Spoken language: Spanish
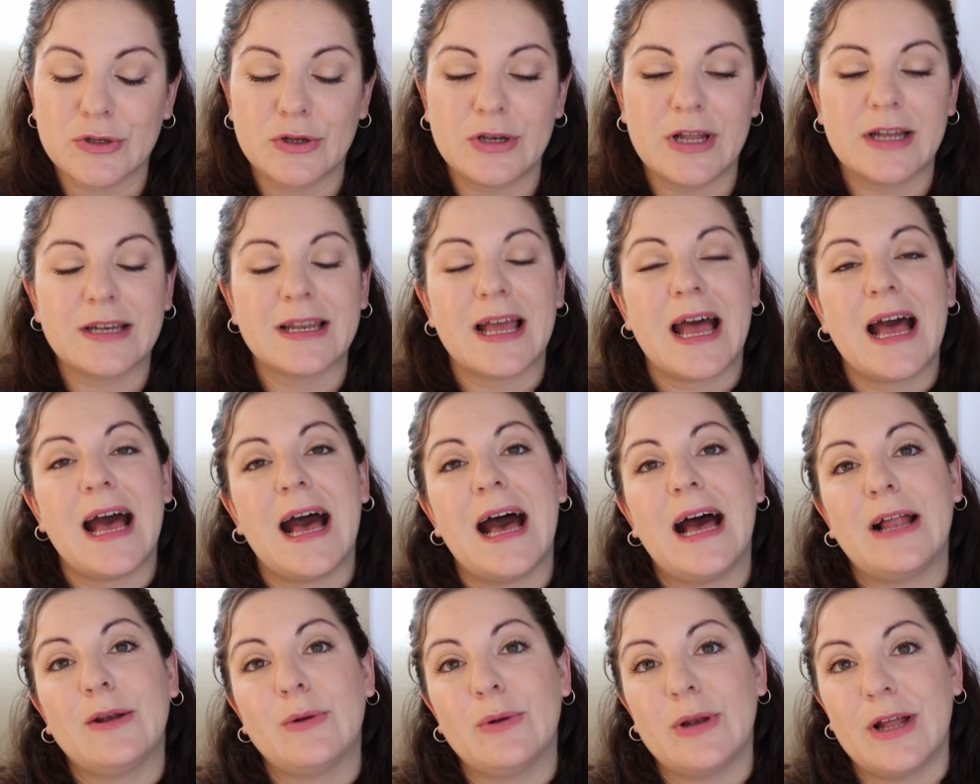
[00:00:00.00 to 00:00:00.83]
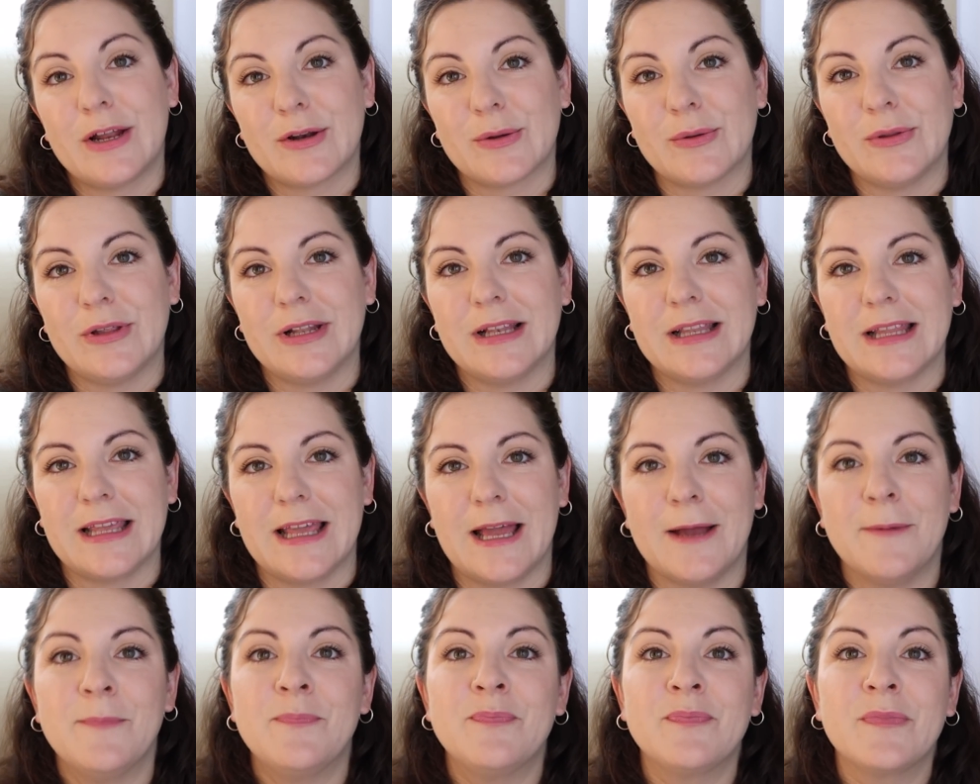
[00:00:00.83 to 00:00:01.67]
solar a lo largo del
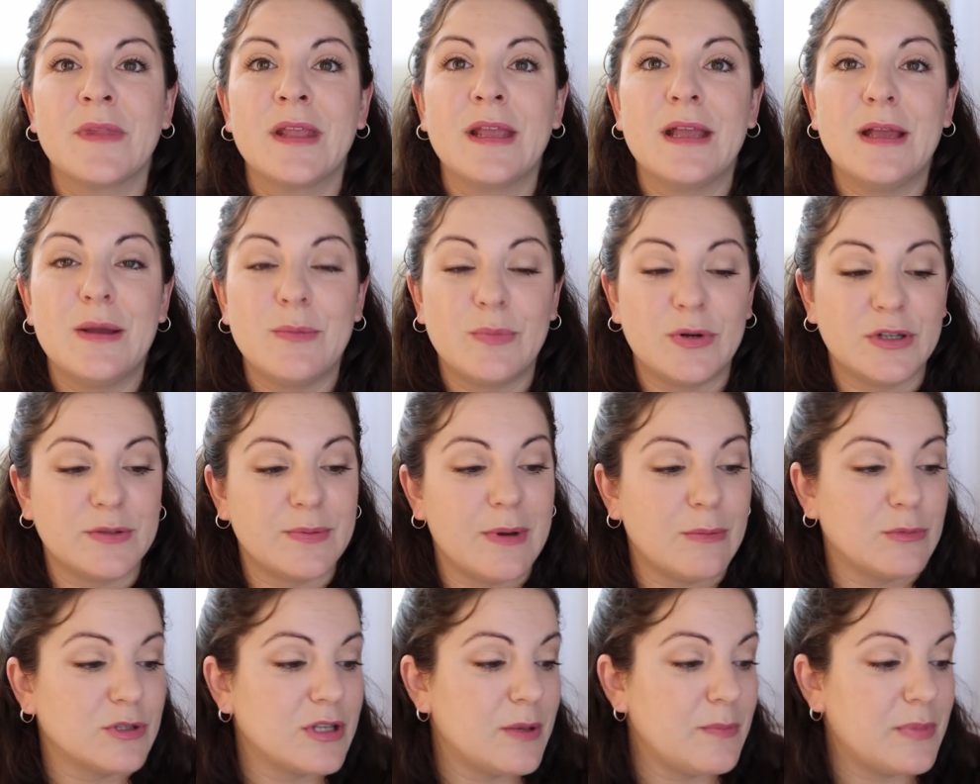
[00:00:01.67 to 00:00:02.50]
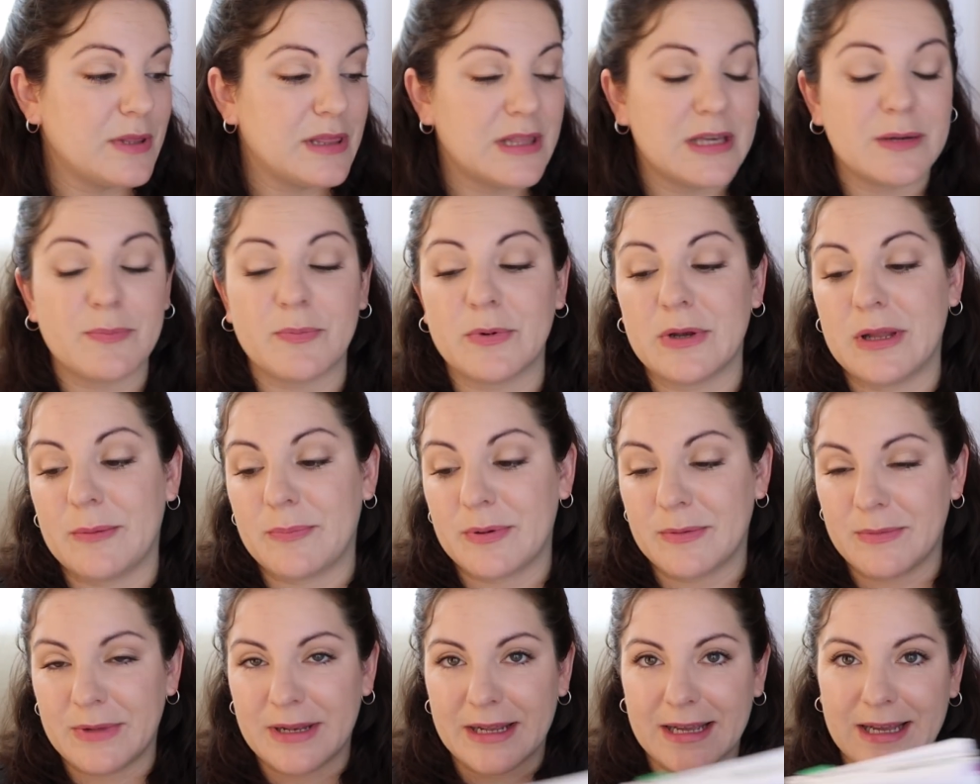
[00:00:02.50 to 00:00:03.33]
día. Pues vamos a empezar por la
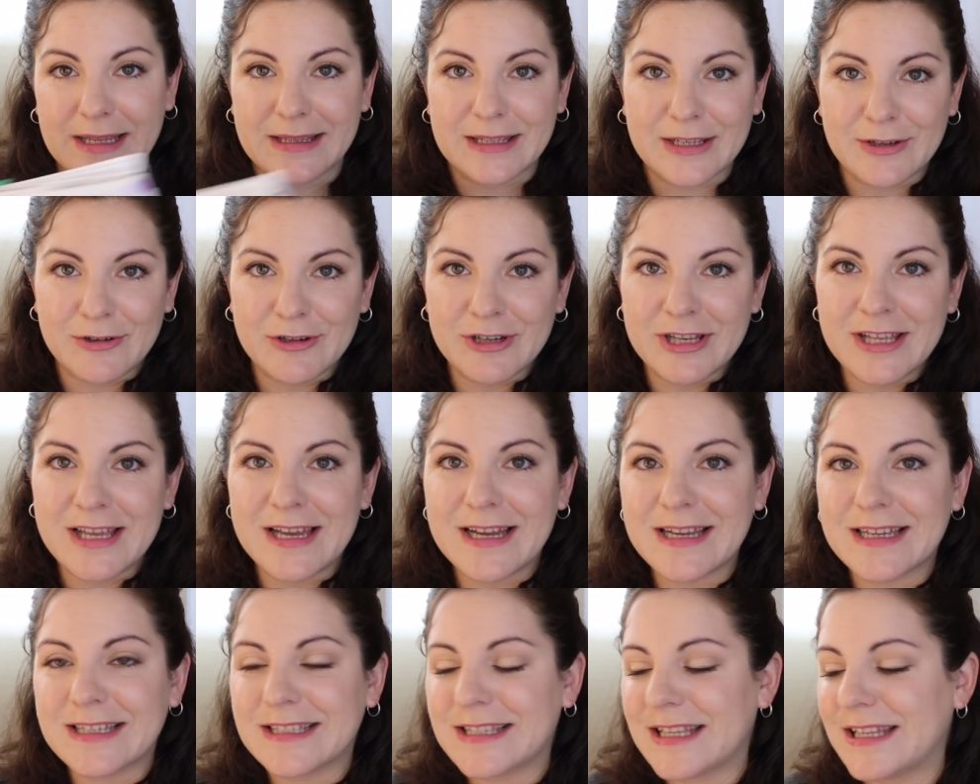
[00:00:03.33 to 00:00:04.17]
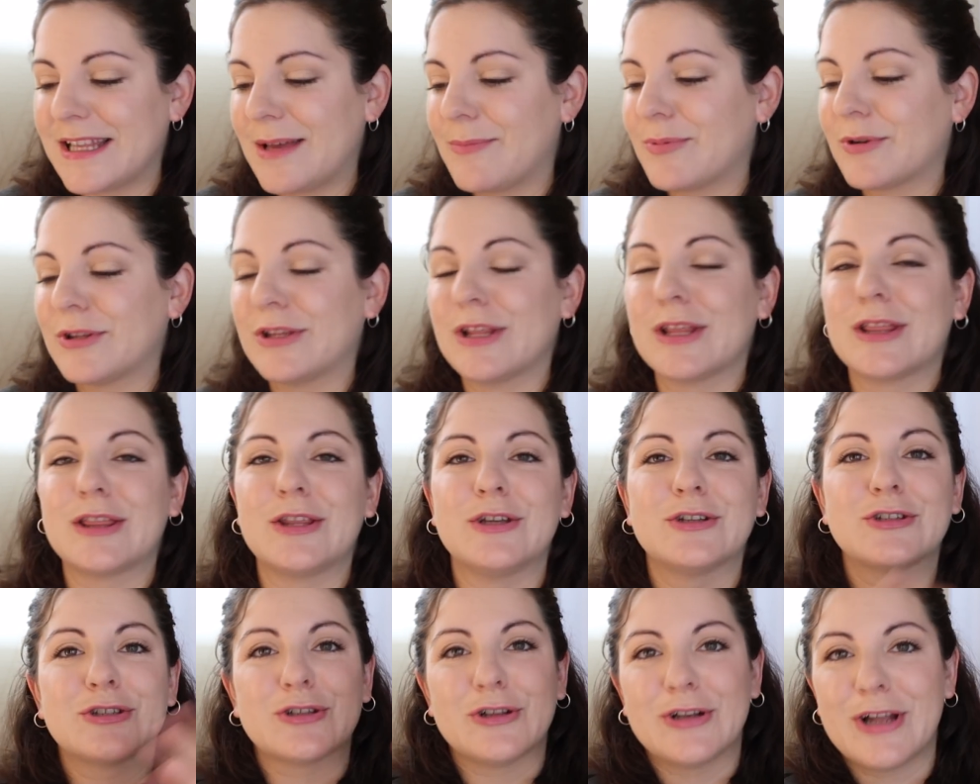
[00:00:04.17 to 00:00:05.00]
primera categoría, que sería
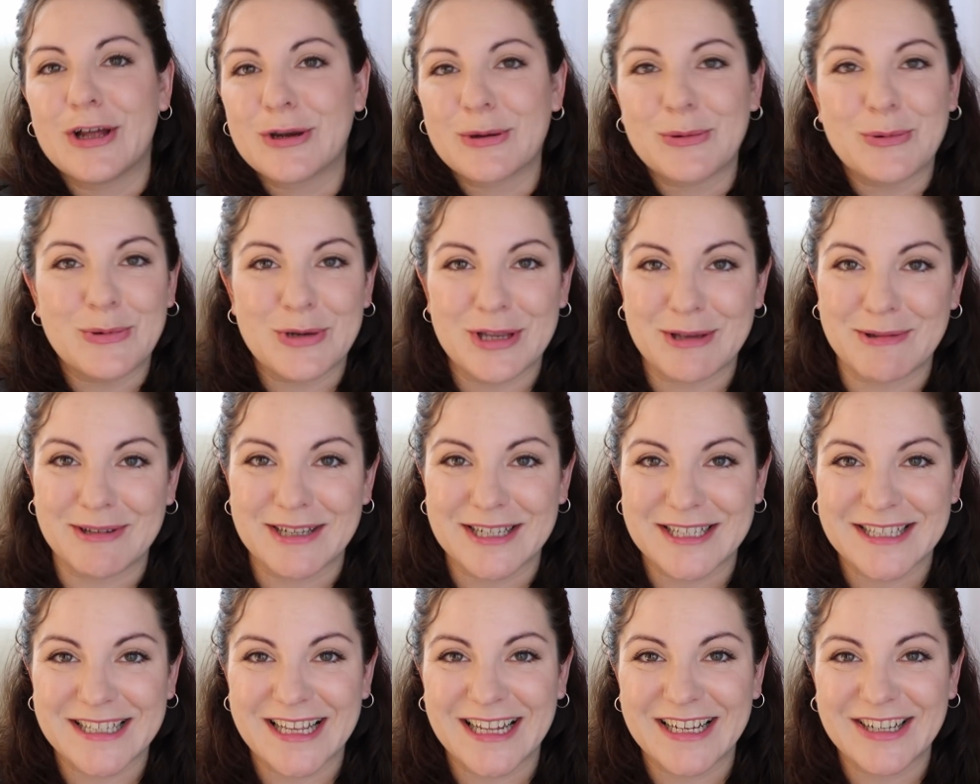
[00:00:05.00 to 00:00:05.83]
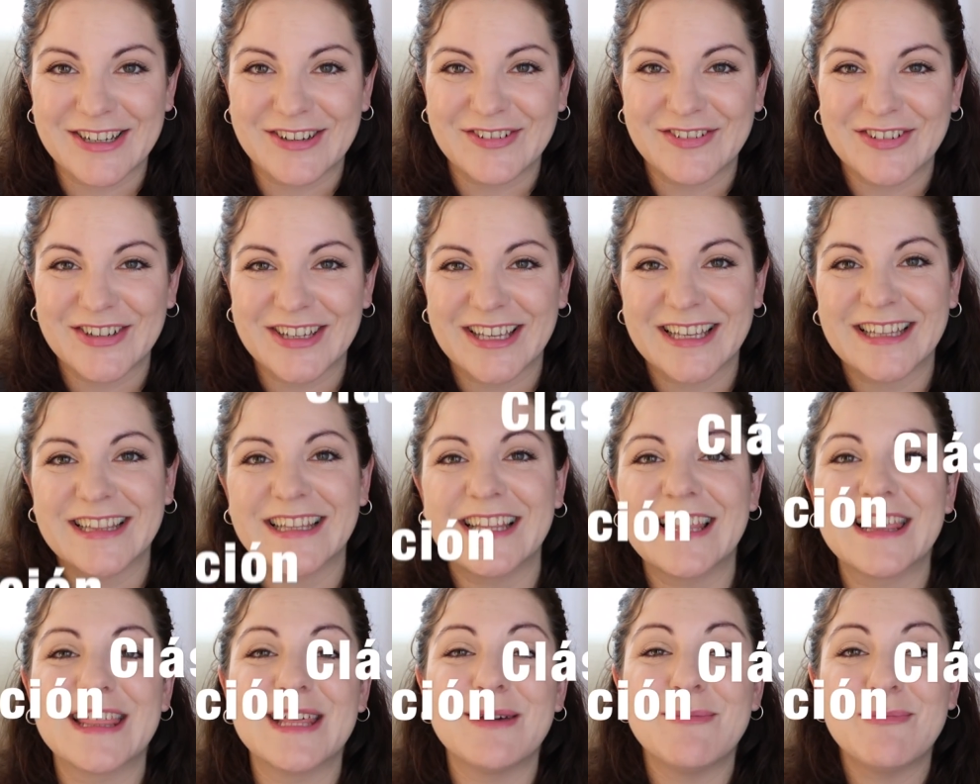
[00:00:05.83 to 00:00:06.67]
protección solar universal, como quien
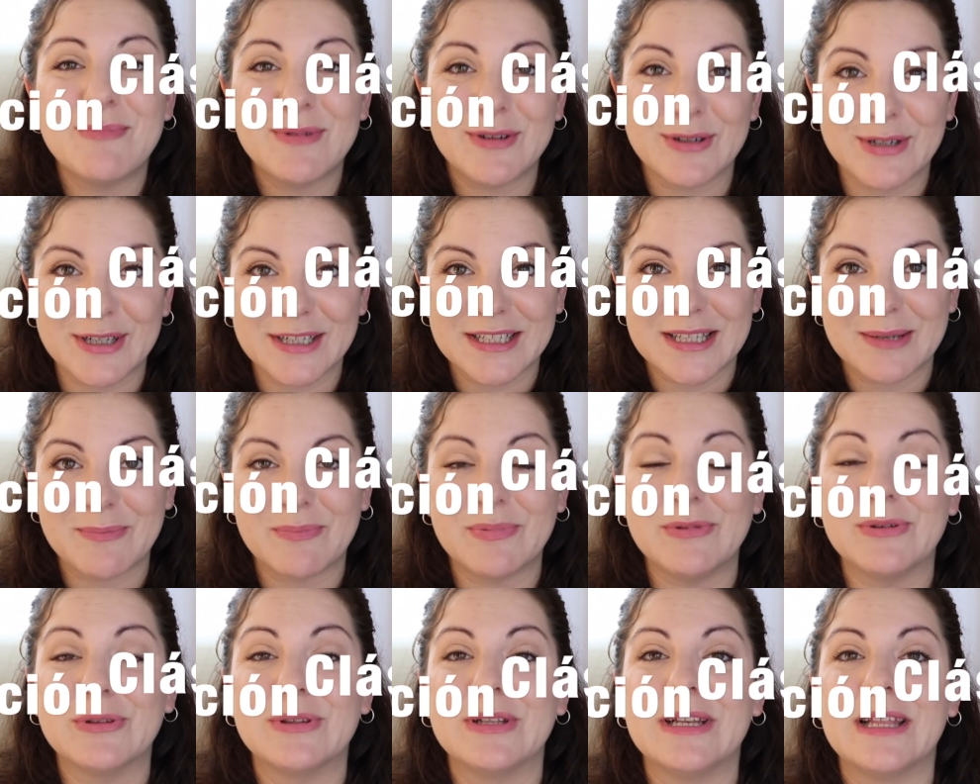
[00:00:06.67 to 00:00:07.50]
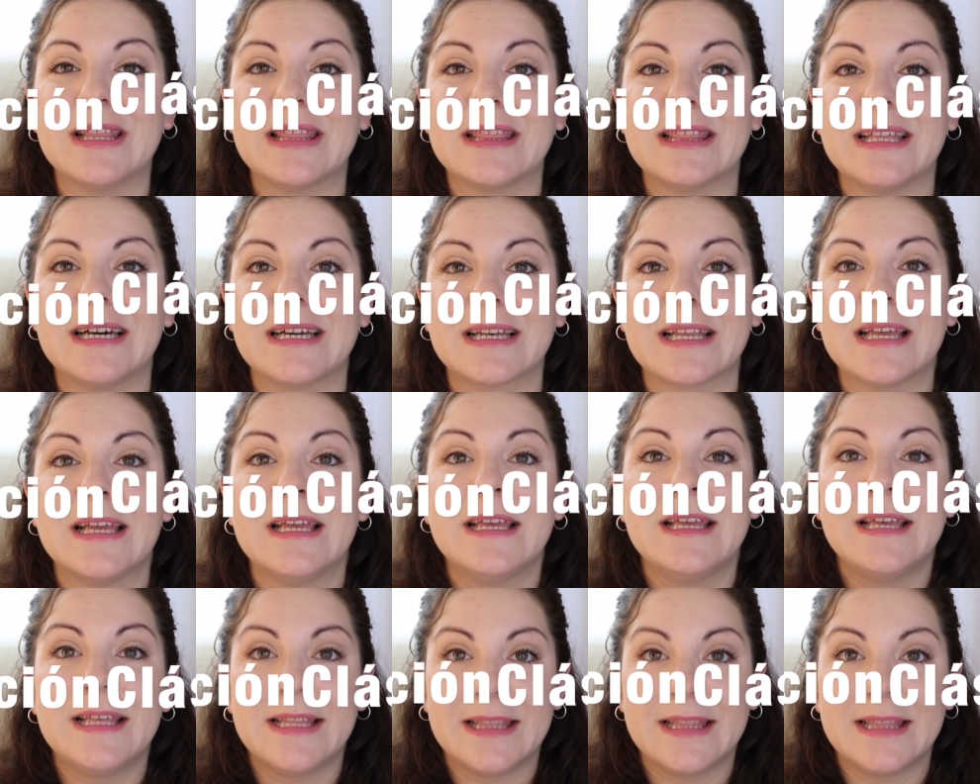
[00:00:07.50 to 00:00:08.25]
dice, pero que se puede utilizar